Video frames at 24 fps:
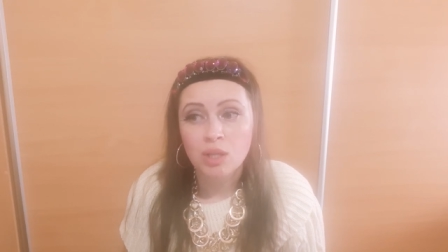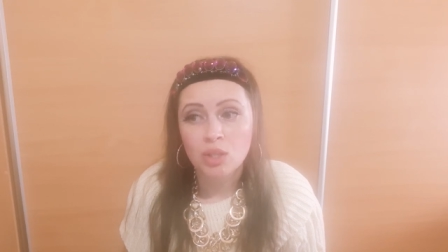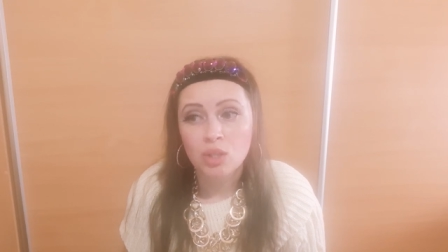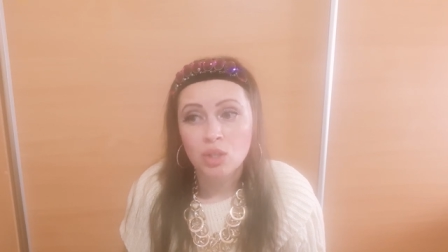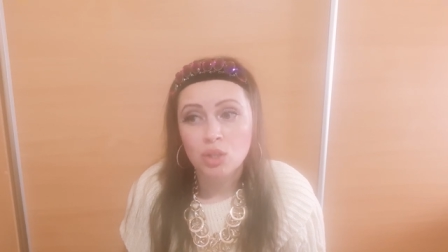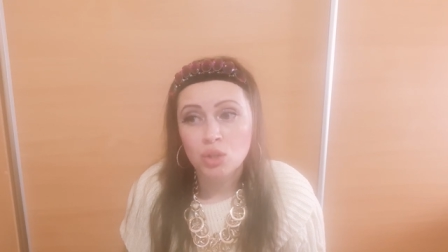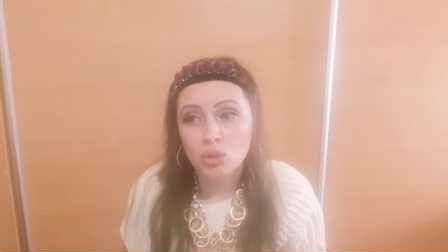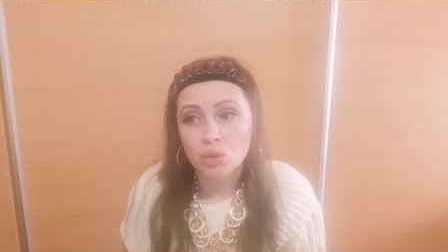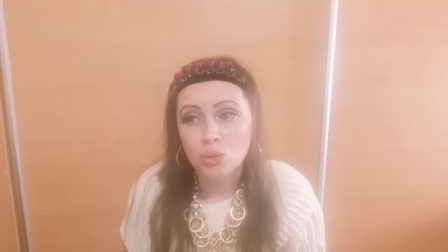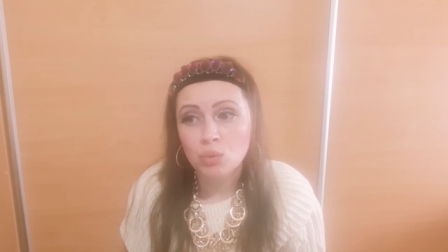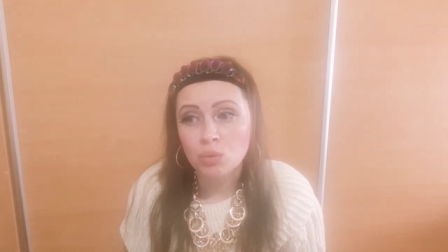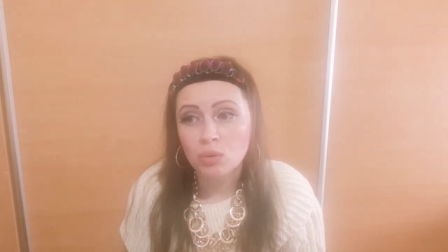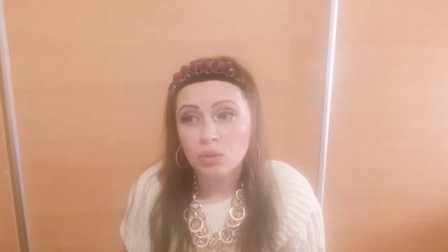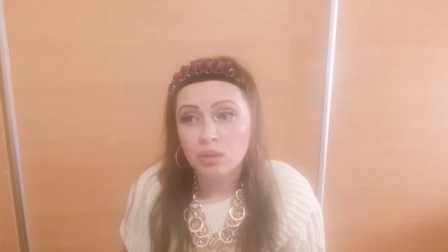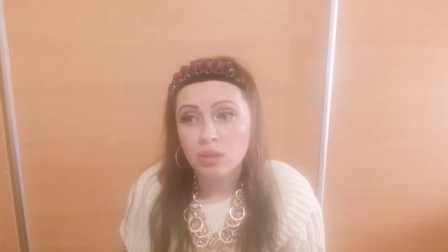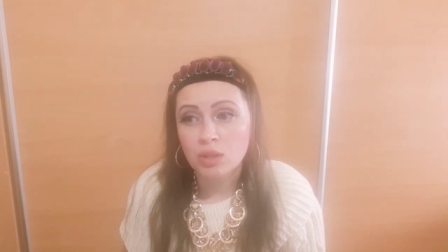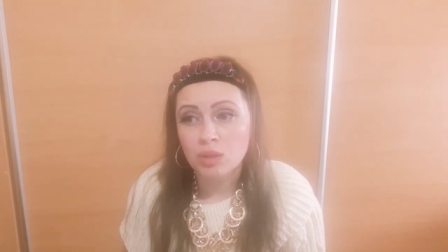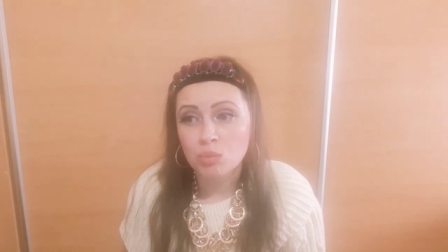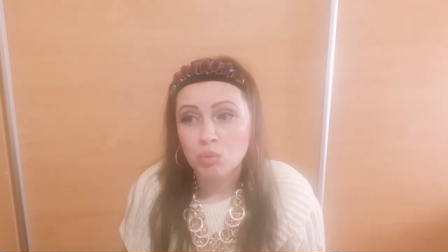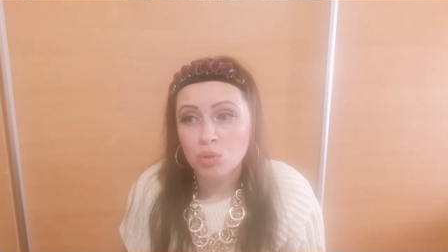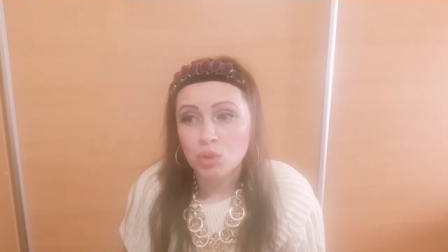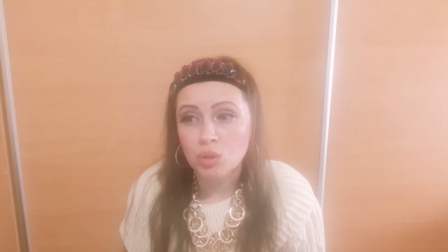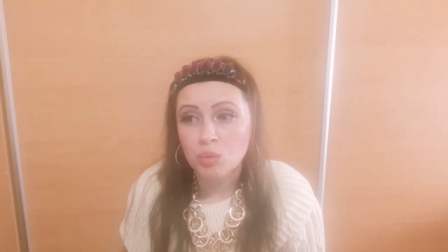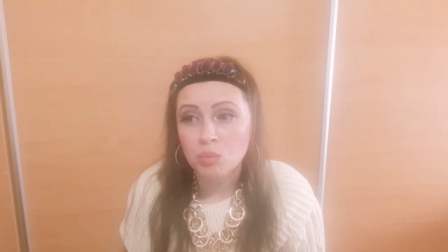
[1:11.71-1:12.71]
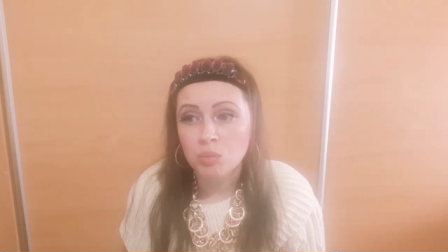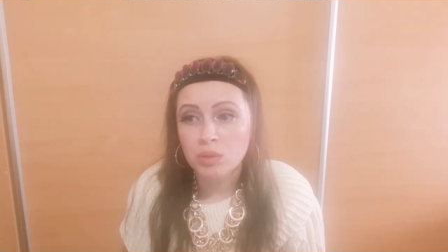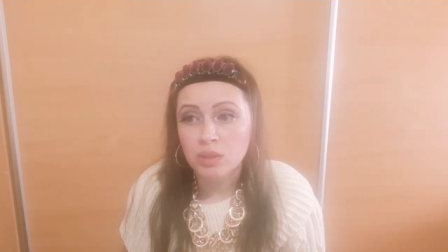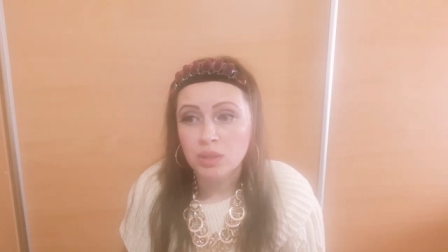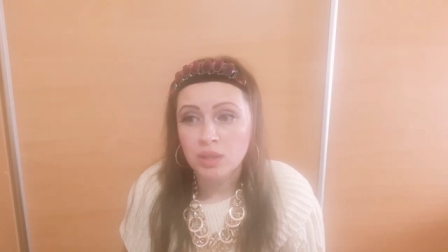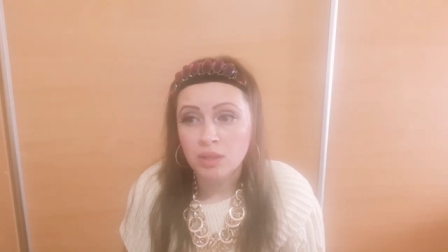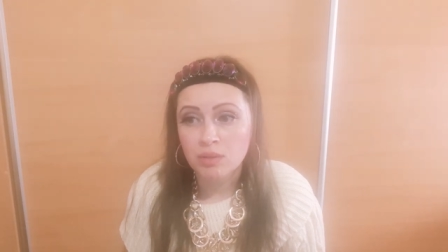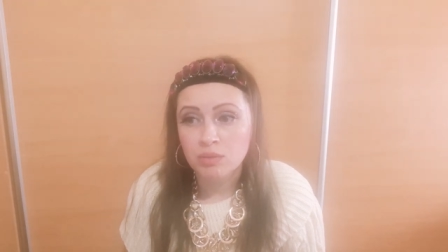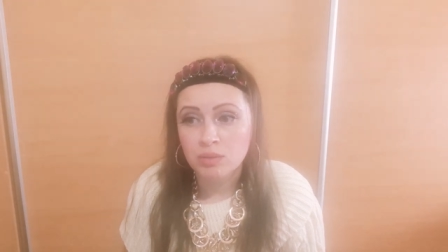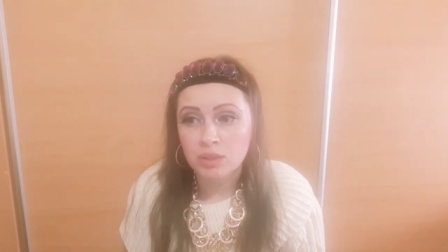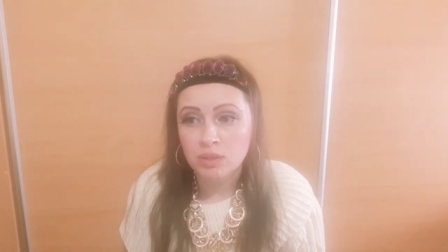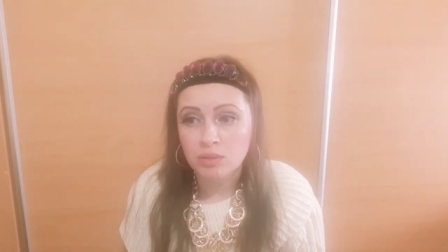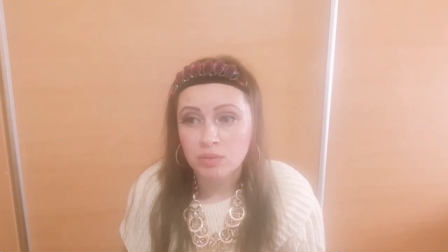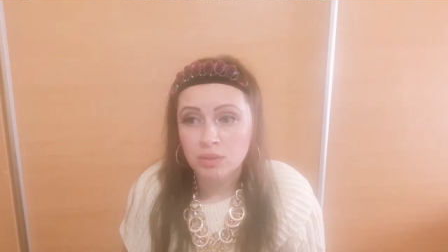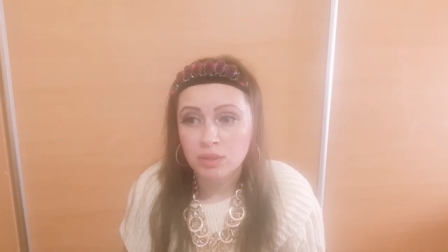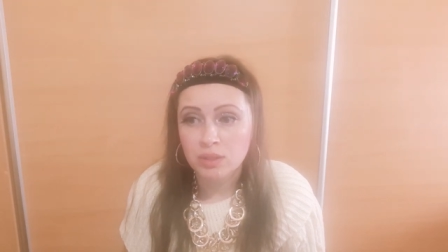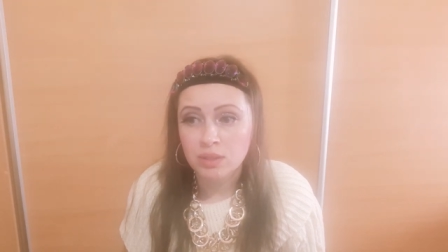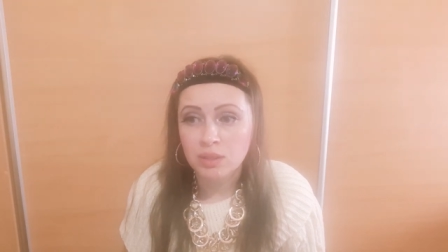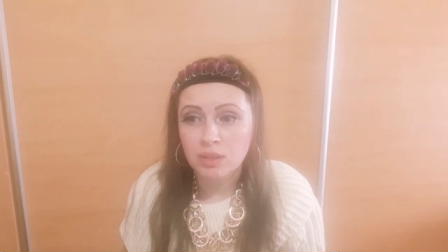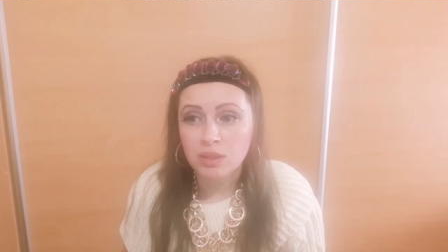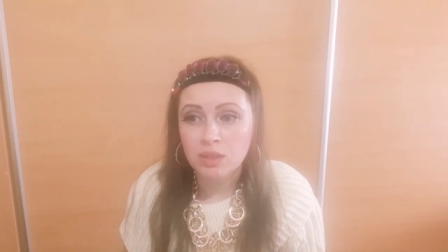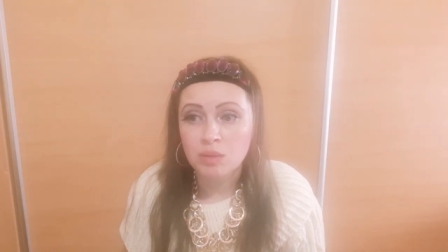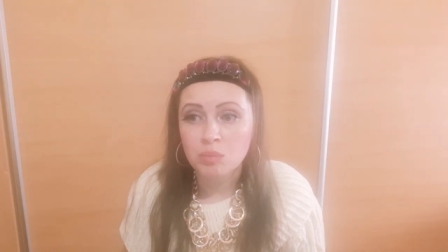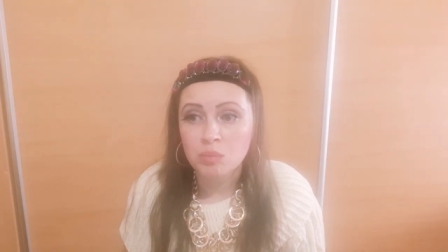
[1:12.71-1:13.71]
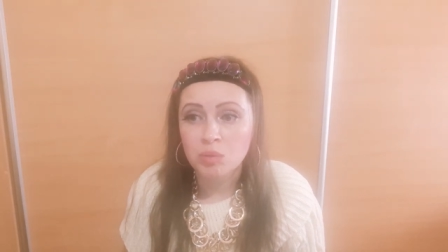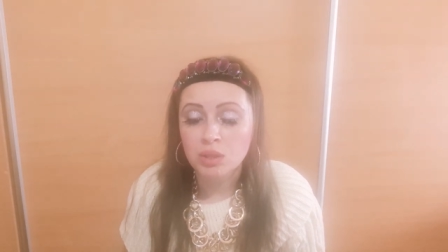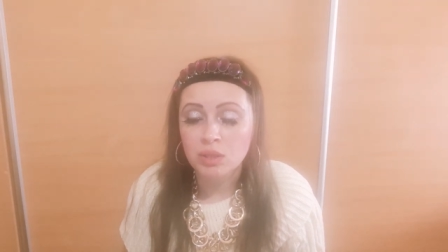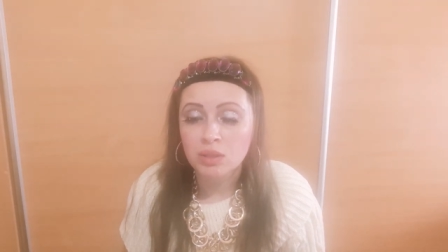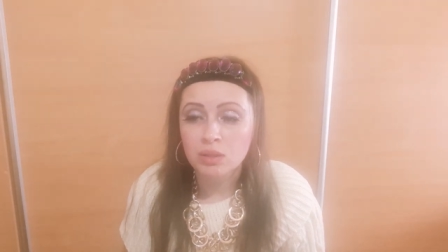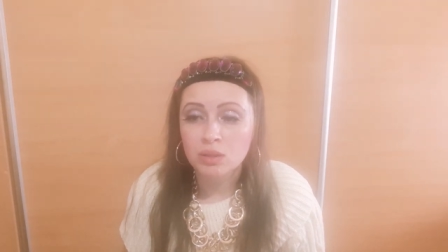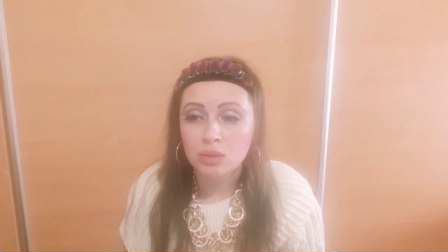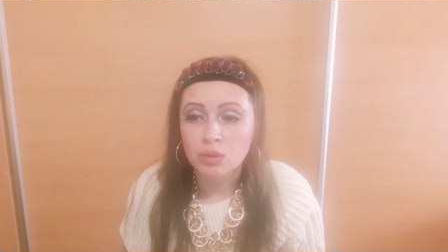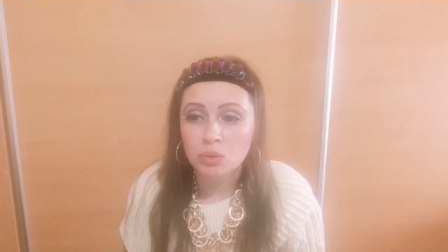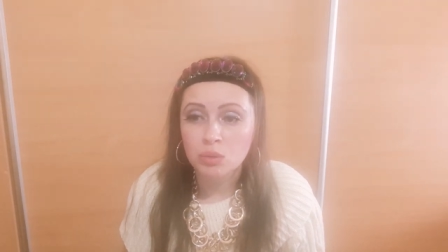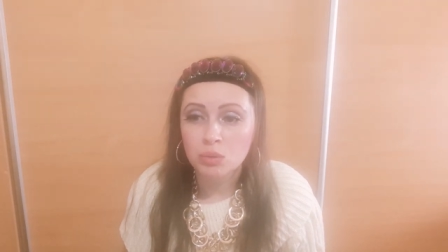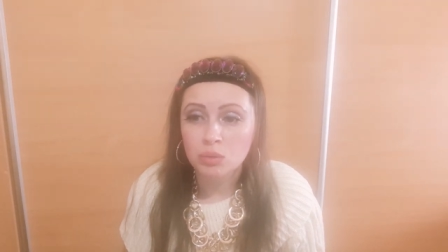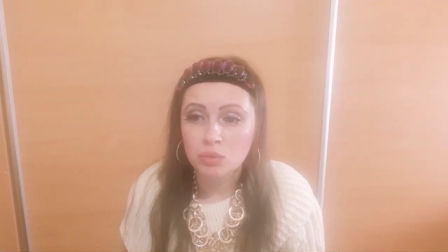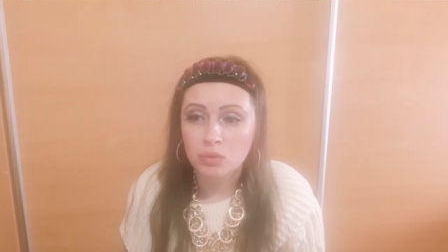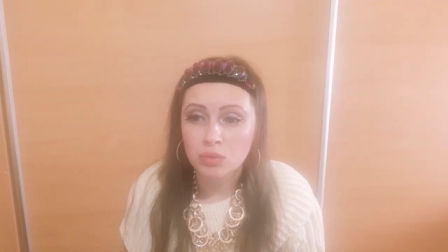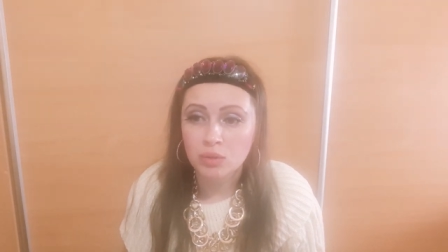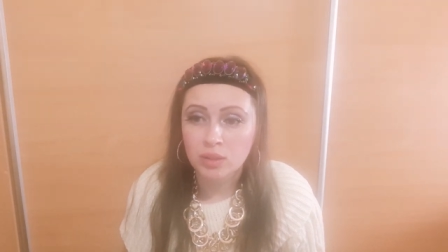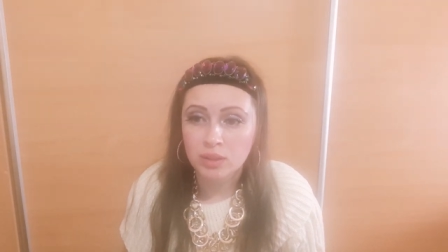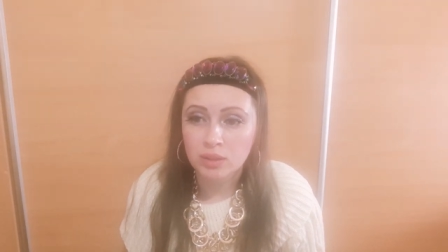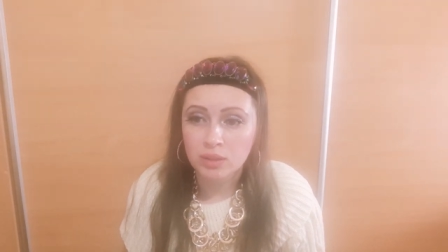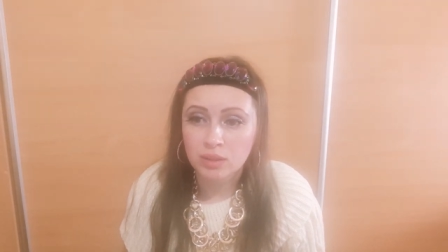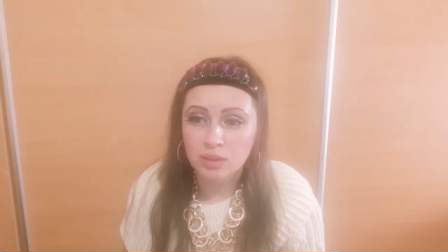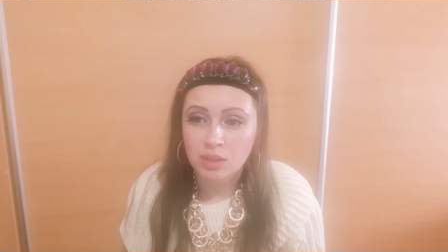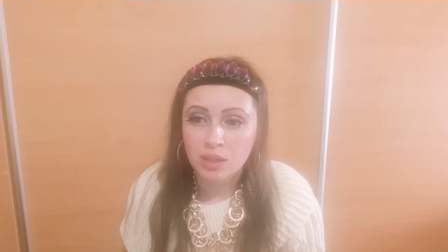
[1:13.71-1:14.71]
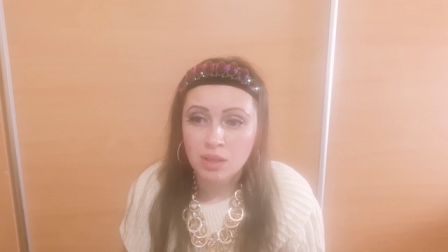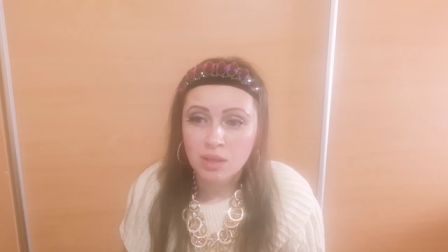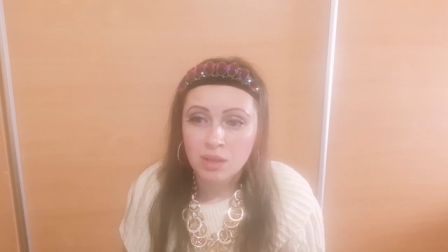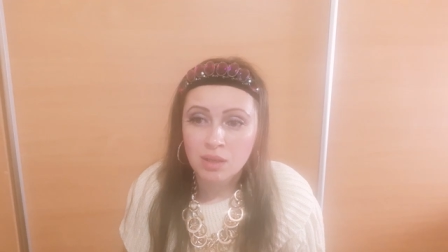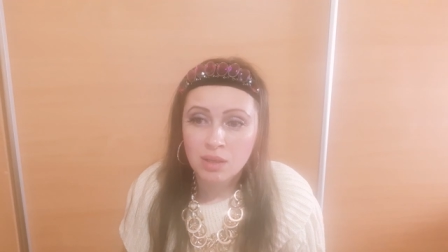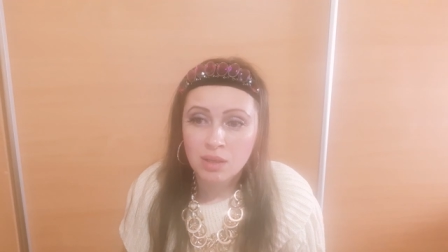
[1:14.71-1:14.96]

и ждут там, чтобы я возвестил им радостную весть.